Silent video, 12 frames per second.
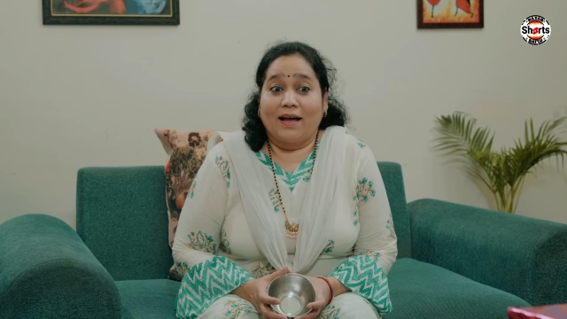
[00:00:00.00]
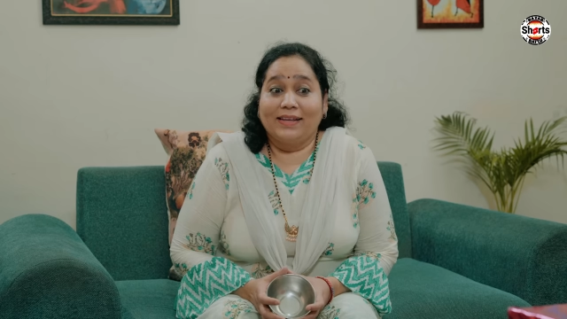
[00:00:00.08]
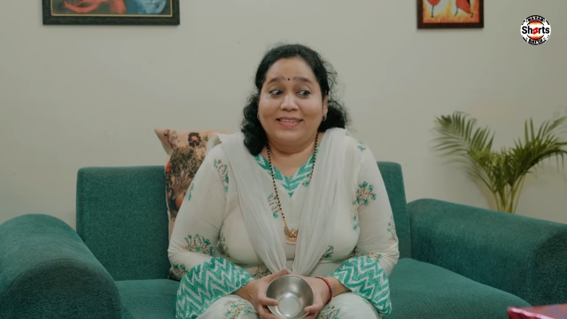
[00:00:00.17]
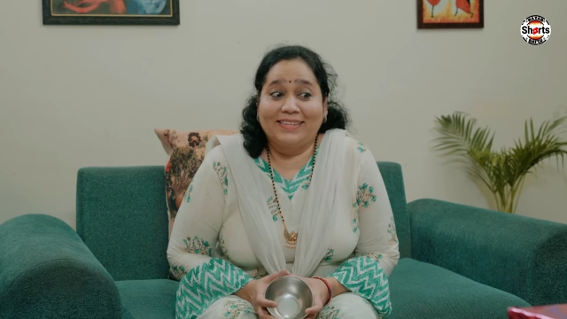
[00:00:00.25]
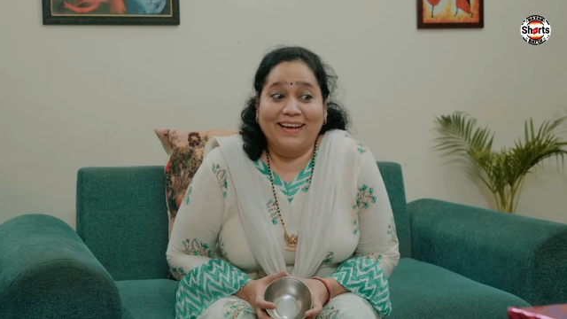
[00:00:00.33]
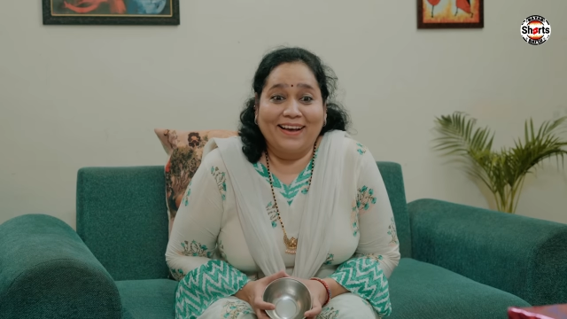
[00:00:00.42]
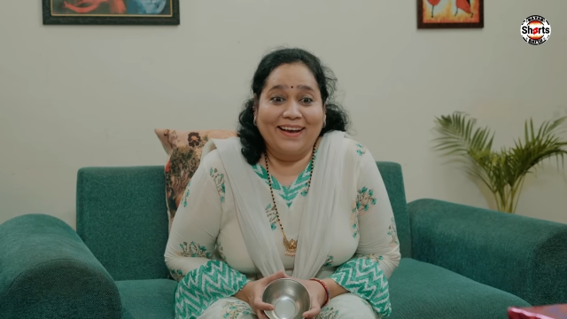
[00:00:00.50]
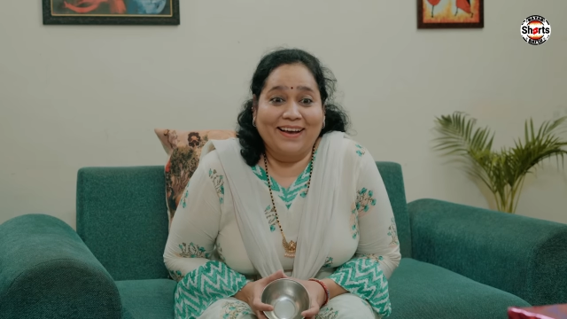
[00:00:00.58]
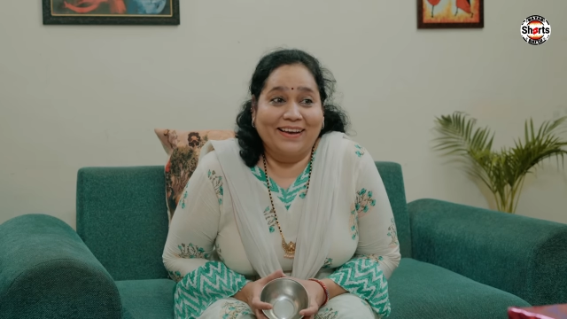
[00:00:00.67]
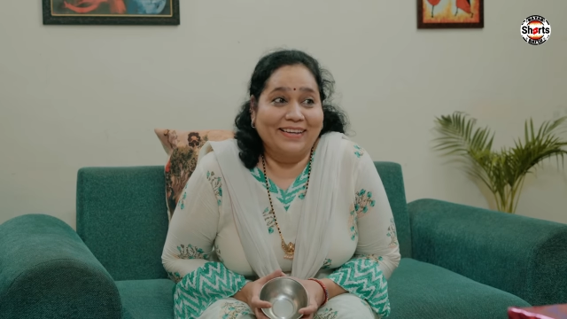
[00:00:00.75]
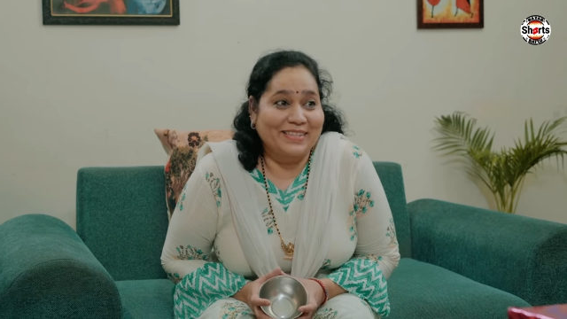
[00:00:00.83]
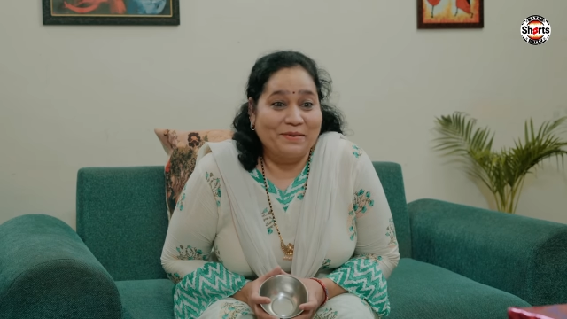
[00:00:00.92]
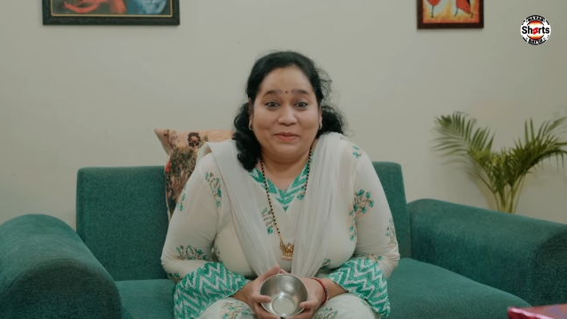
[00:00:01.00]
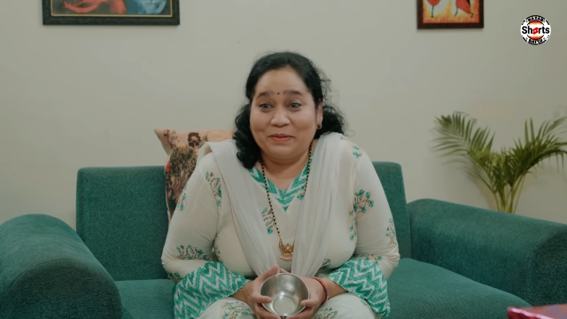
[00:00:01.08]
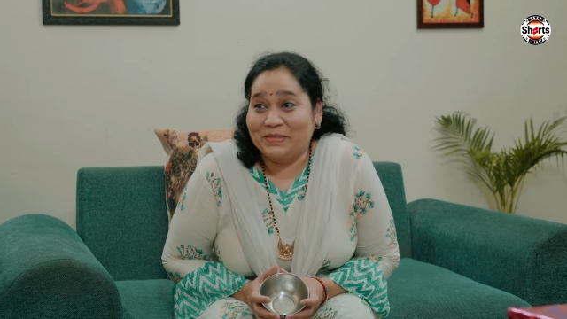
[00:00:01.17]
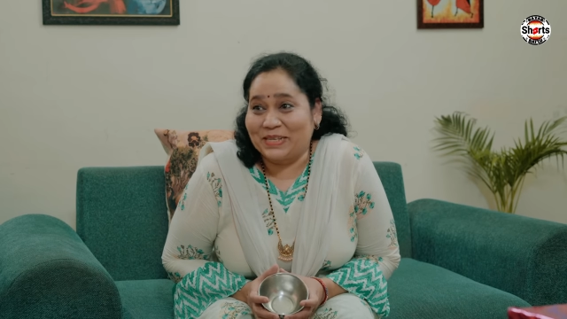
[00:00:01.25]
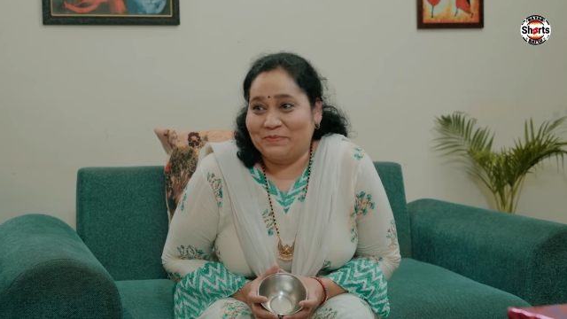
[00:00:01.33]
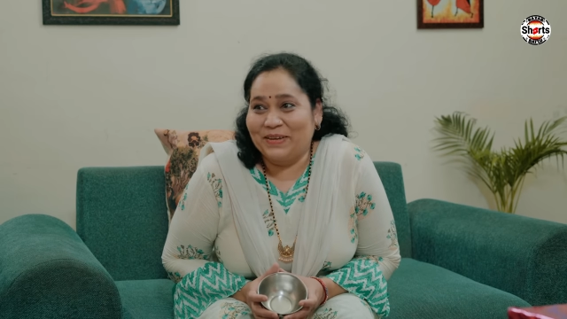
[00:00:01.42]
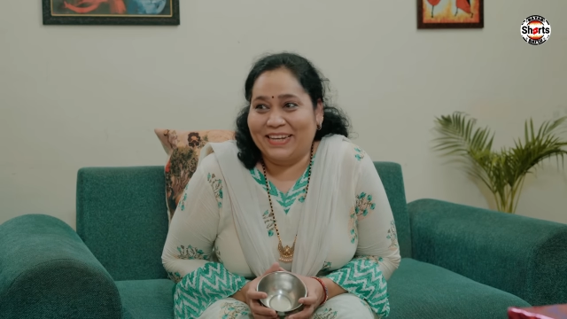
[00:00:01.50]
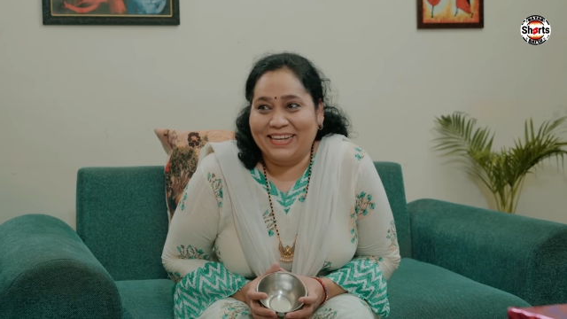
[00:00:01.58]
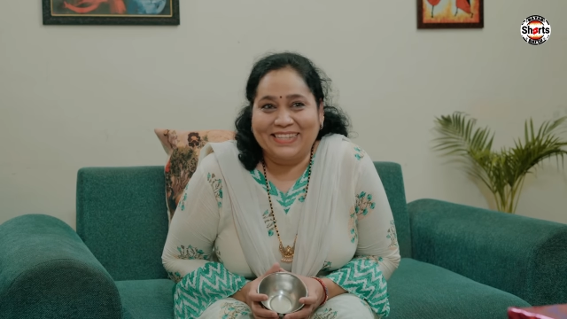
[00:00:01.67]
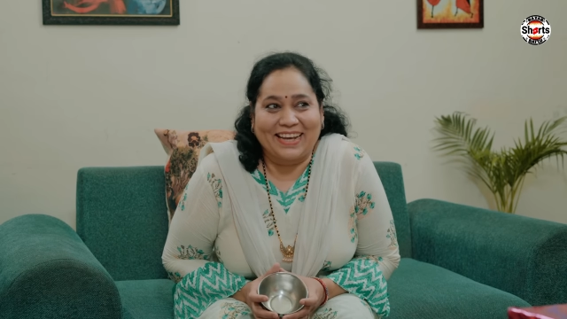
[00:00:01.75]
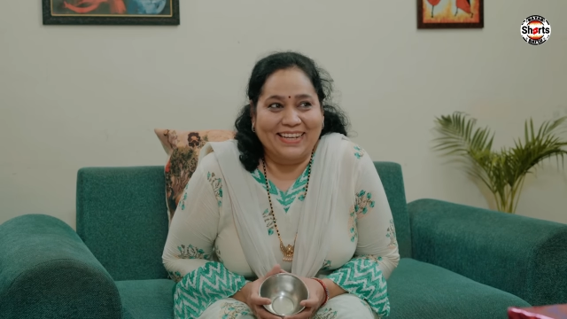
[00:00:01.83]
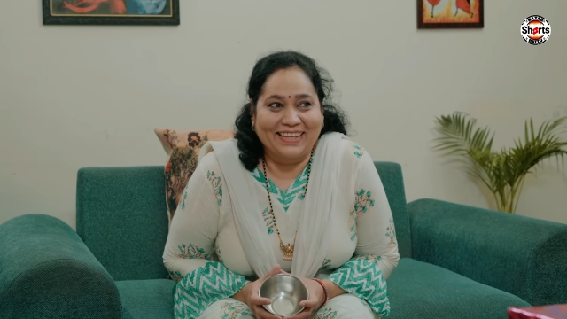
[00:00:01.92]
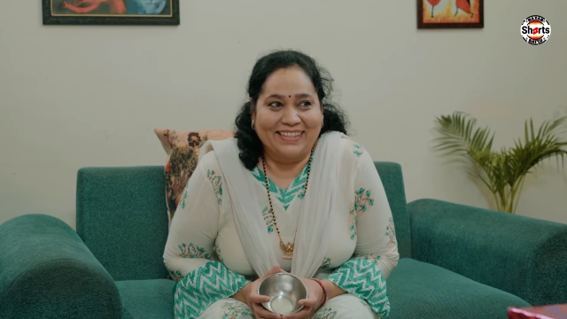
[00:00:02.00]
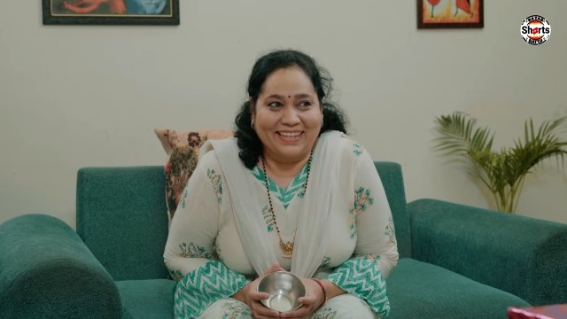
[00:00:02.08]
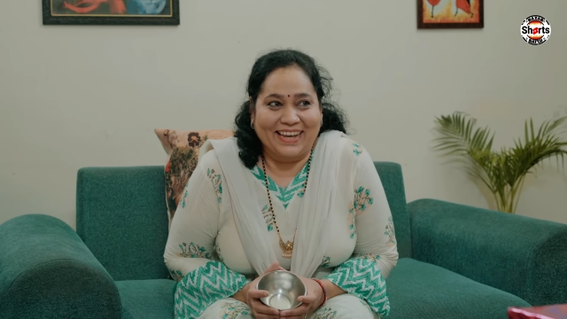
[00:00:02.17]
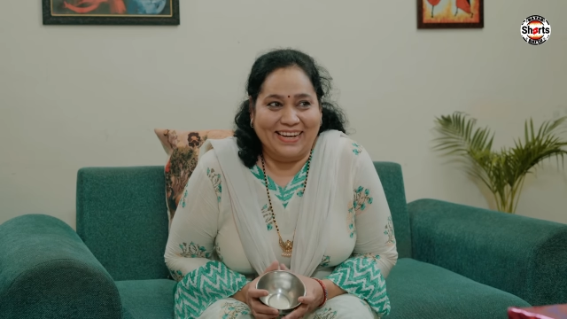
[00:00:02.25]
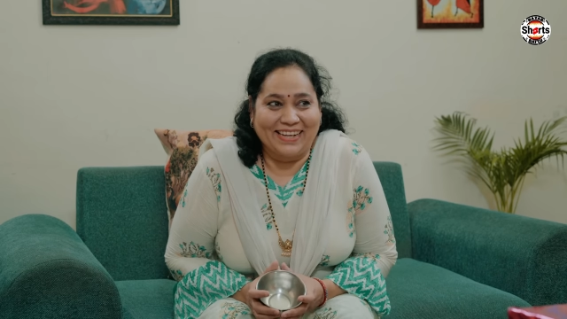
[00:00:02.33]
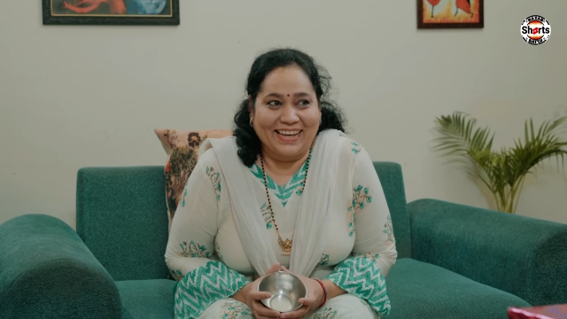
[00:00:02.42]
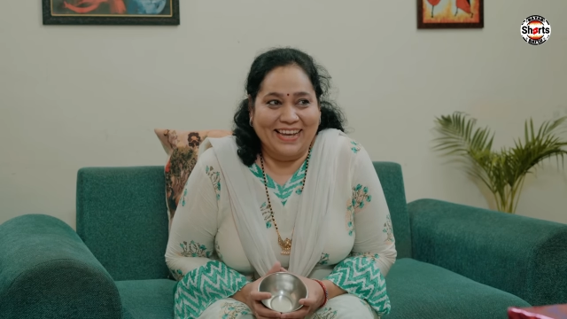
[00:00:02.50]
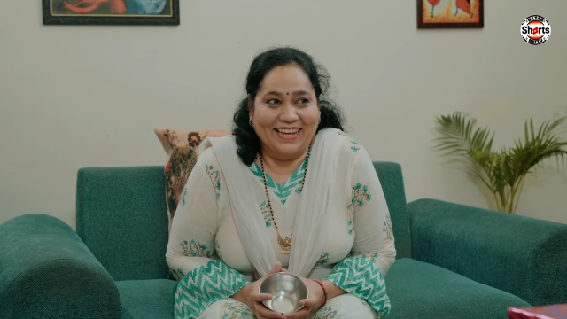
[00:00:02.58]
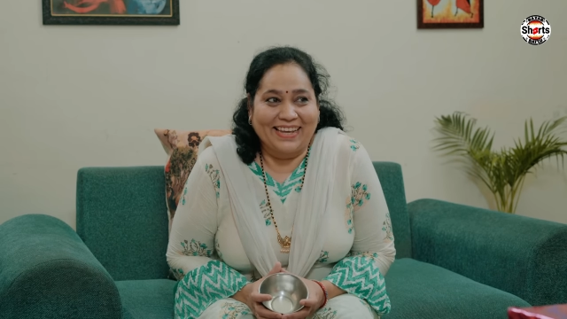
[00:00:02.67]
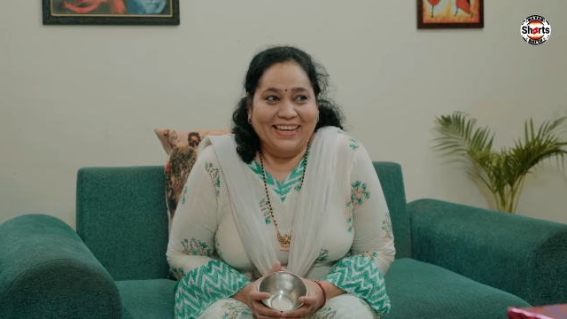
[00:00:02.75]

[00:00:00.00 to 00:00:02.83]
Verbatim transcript: अच्छा इसका मतलब सच में कहीं जाने की तैयारी है